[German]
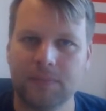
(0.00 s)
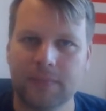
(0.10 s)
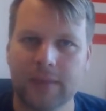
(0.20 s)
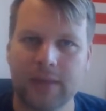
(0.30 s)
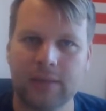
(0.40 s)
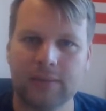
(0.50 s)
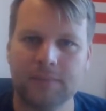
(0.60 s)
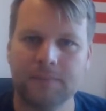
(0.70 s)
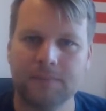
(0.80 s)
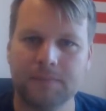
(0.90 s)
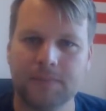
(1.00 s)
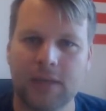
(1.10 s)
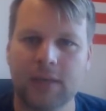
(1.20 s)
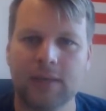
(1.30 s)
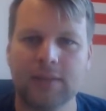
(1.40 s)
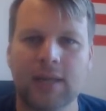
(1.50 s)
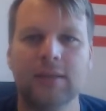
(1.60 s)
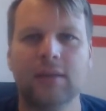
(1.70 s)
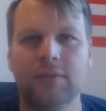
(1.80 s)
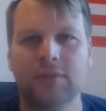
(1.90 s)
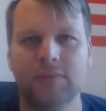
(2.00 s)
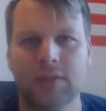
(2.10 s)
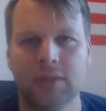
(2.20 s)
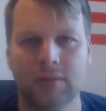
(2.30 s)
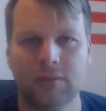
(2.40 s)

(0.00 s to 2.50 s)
ähm, eine ganz andere wahrscheinlich als